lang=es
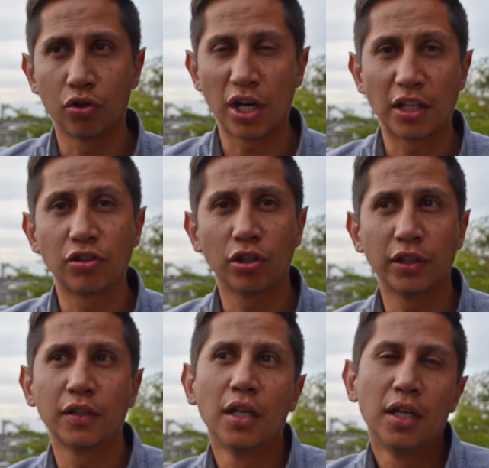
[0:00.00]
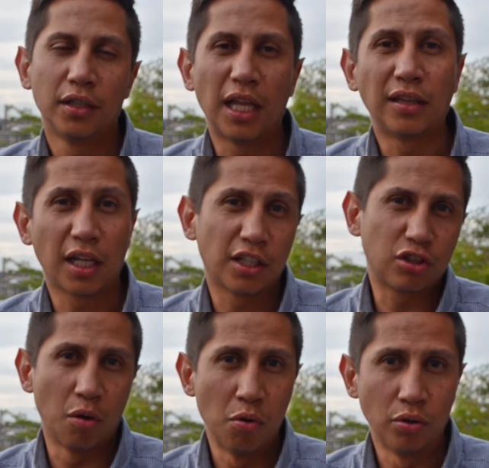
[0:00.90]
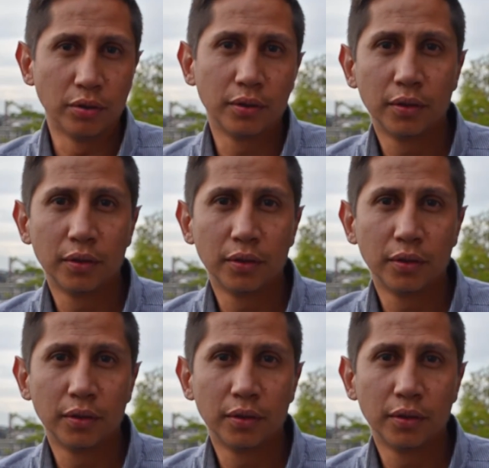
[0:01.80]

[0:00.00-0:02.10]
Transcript: o relaciones de interés común.